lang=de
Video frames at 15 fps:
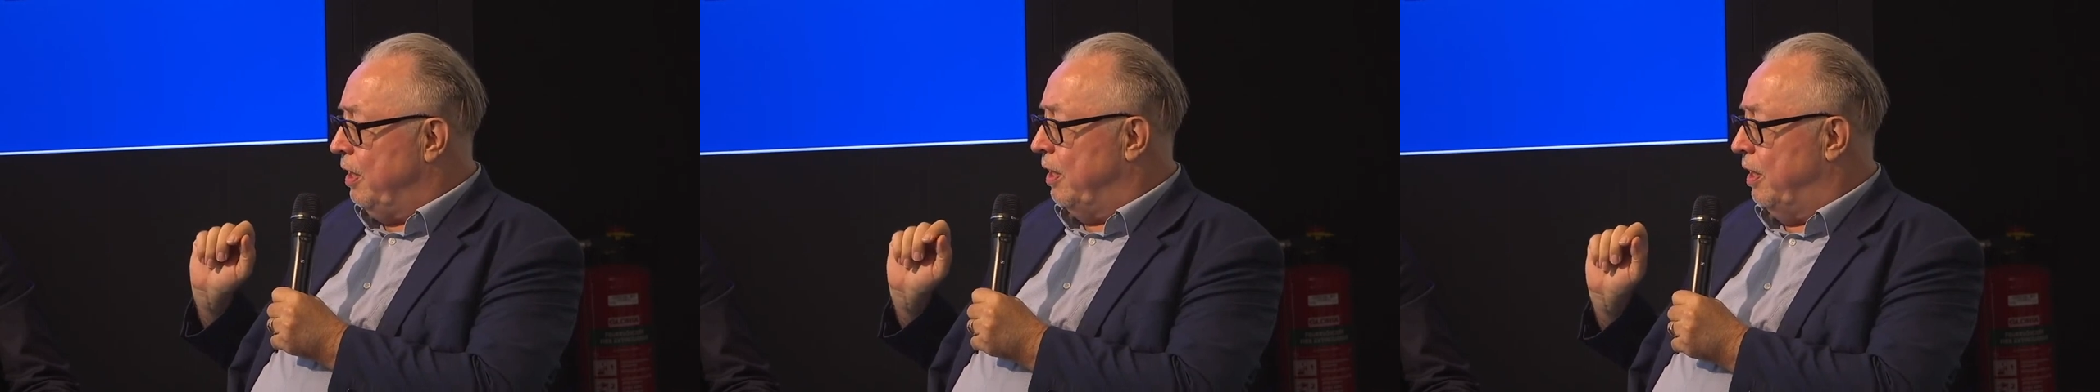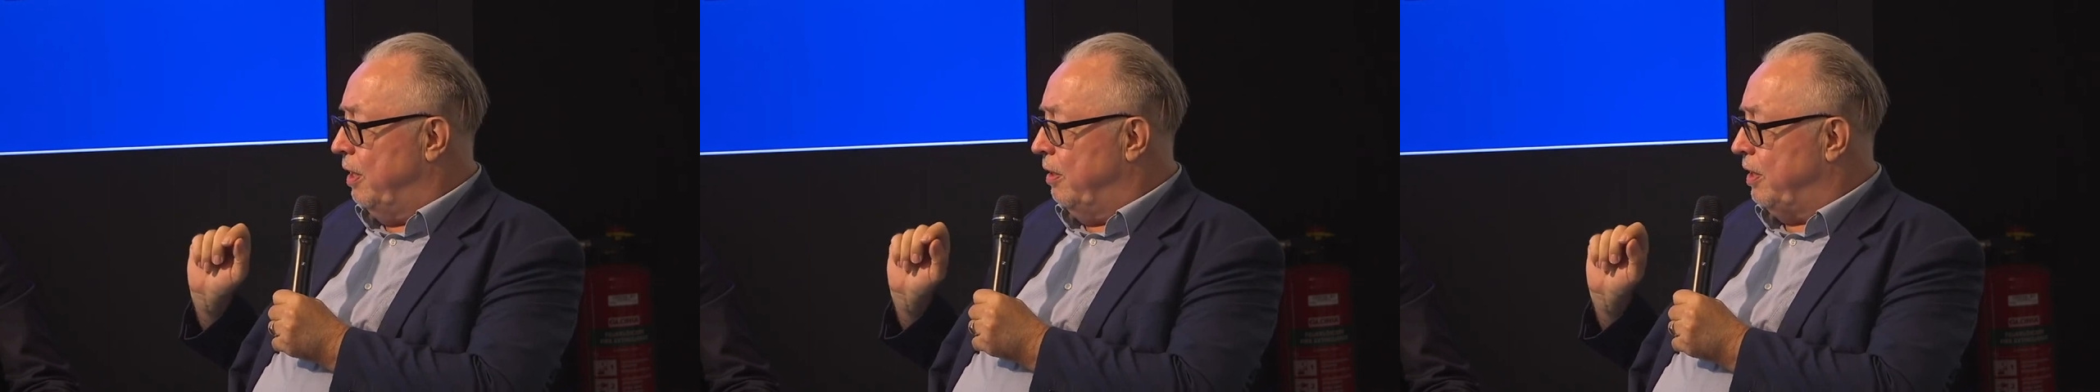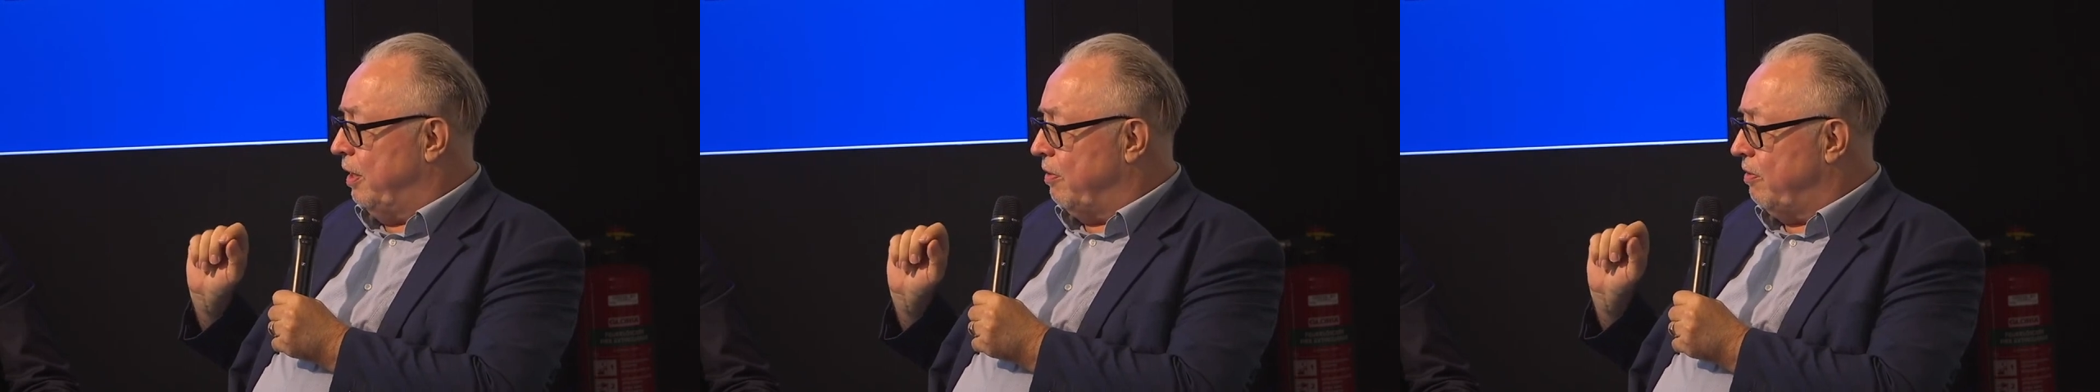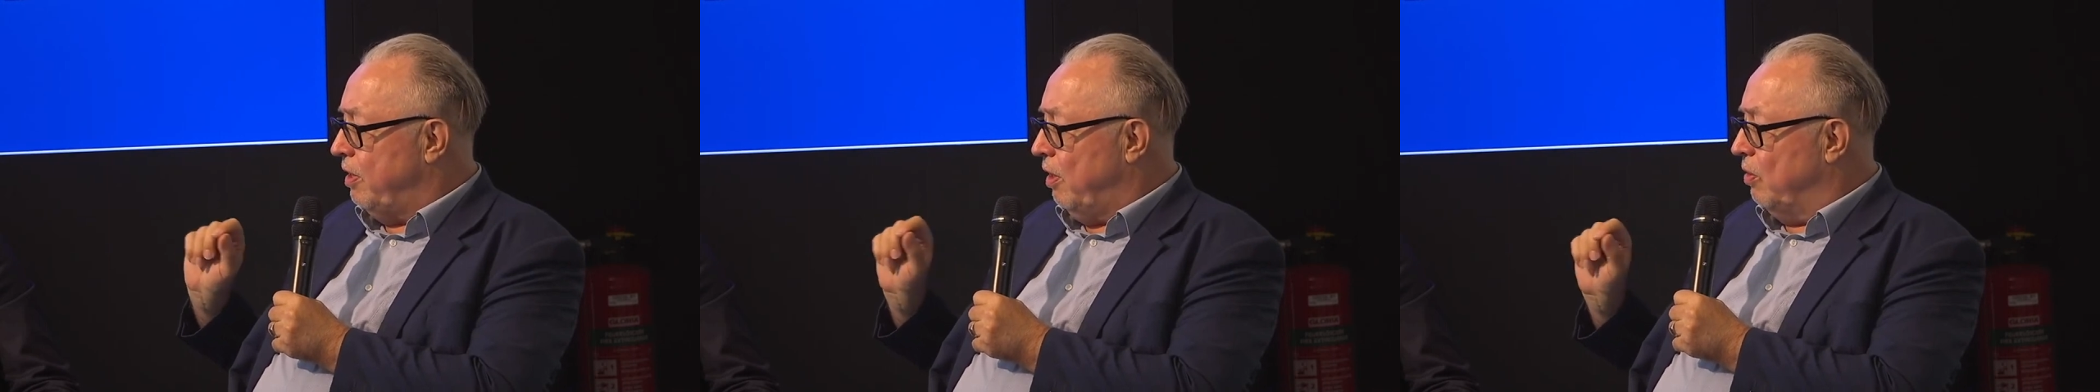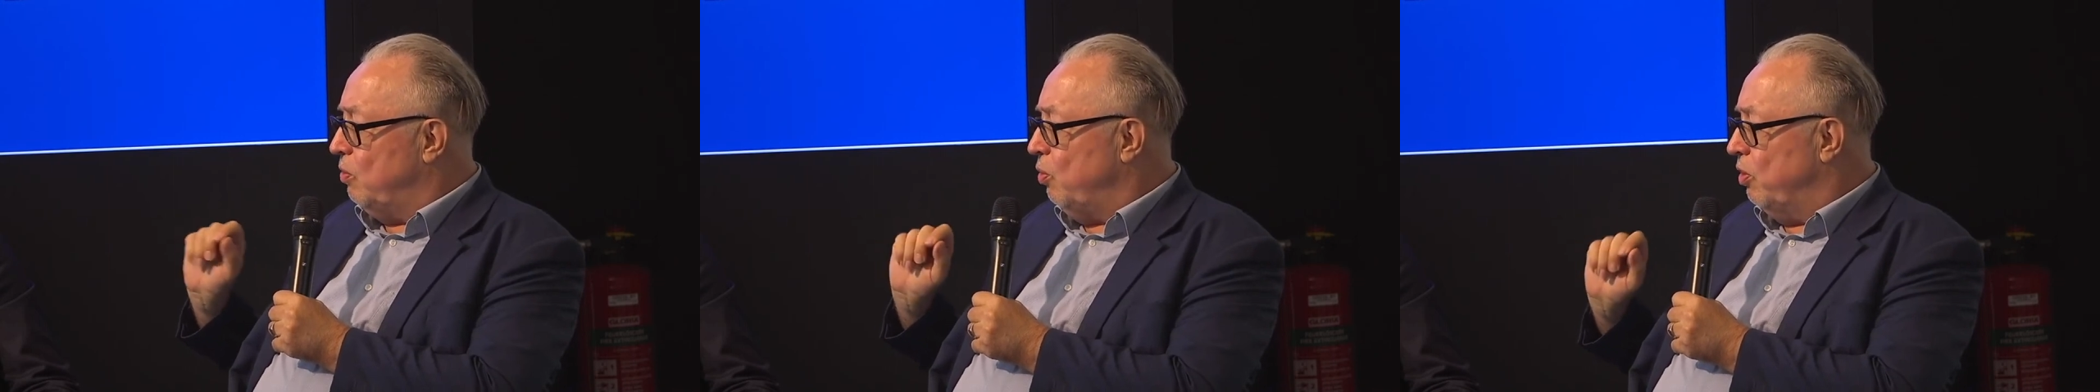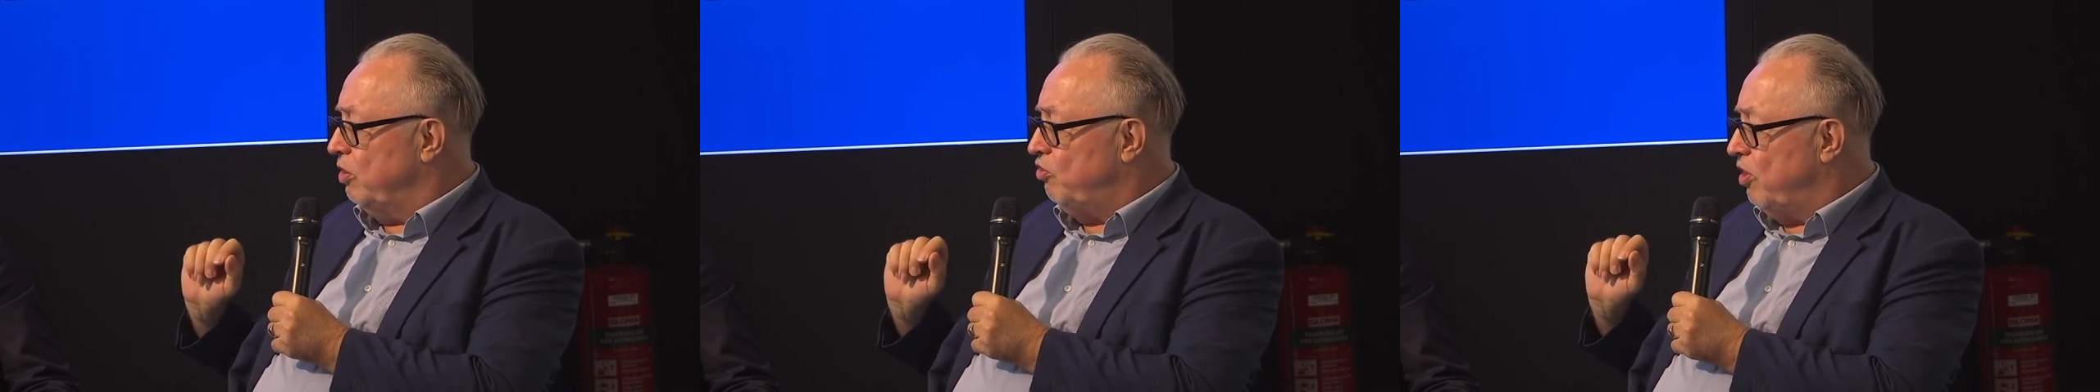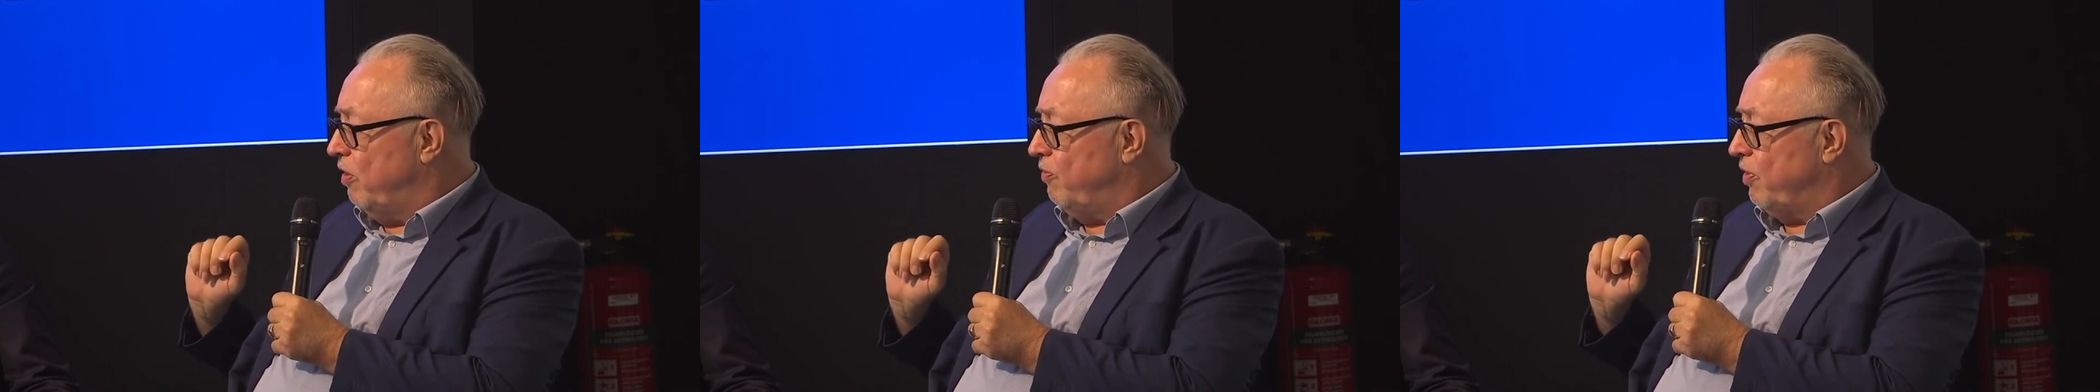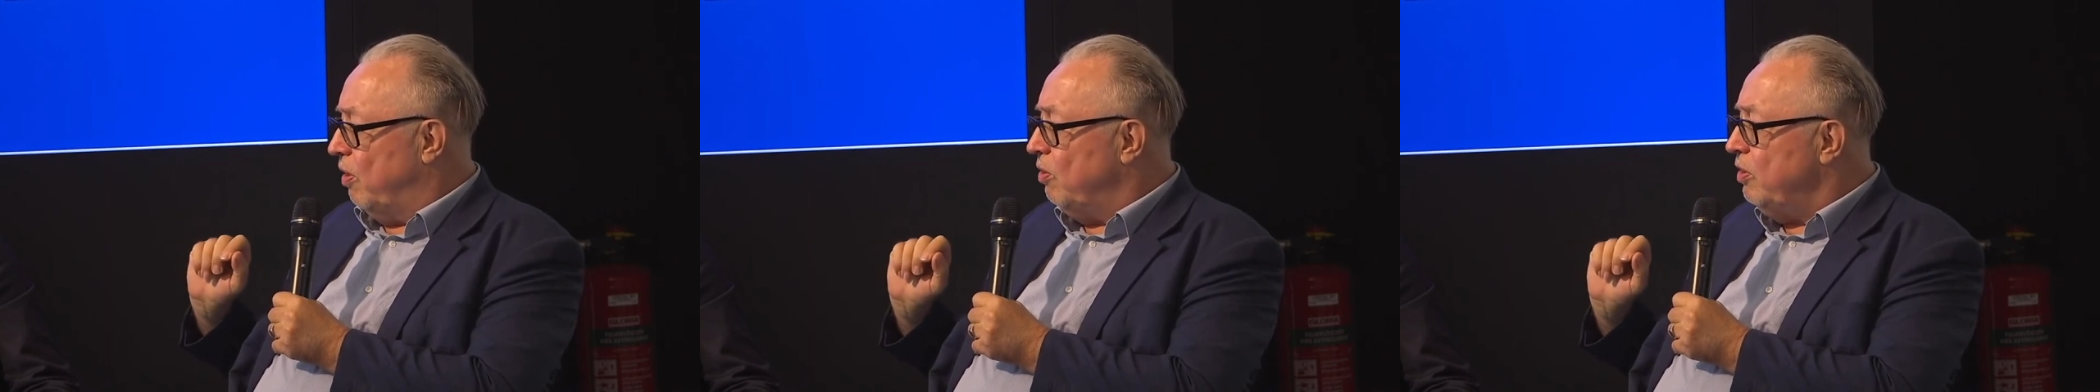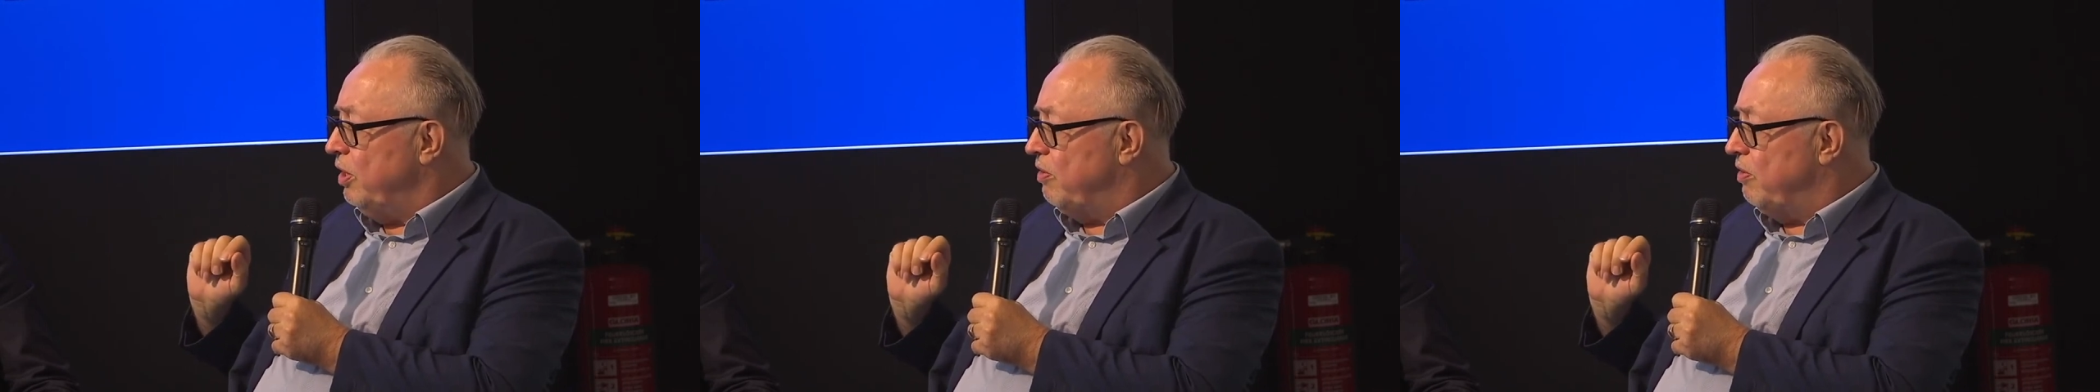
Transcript: äh, dass die Autorenschaft auch